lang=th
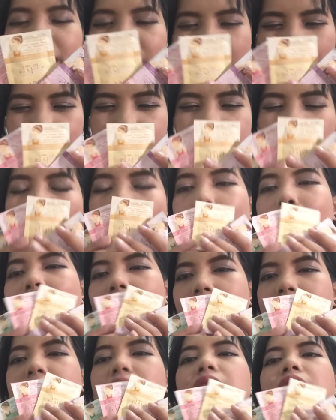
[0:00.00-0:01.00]
แต่เอฟชอบ
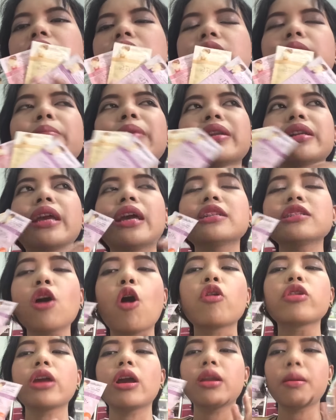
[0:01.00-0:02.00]
มากจริงๆคือมันแค่ซ
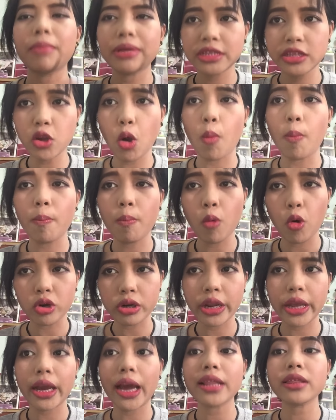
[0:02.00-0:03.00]
องเดียวแล้วมันจบหมด
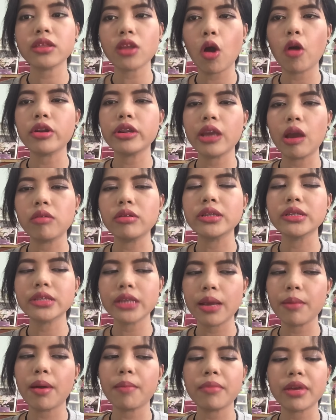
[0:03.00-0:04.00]
ในขั้นตอนเดียวจ
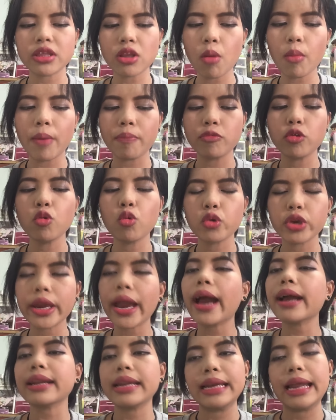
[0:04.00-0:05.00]
ริง ๆ มันไม่ต้องแบบยุ่ง
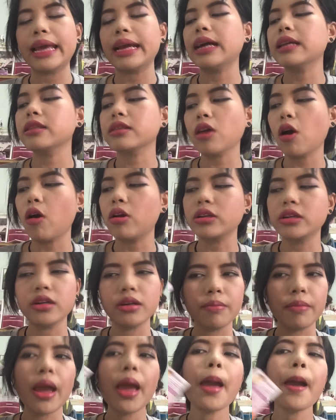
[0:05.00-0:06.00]
ยากหลายๆขั้นตอน
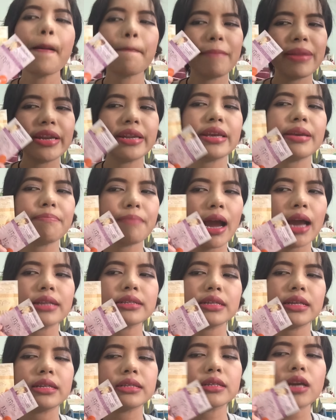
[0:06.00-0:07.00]
คือมันดีมาก
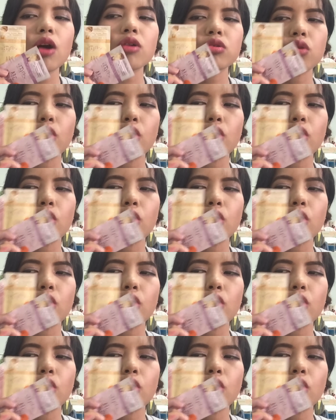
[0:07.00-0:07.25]
จริงเจ้า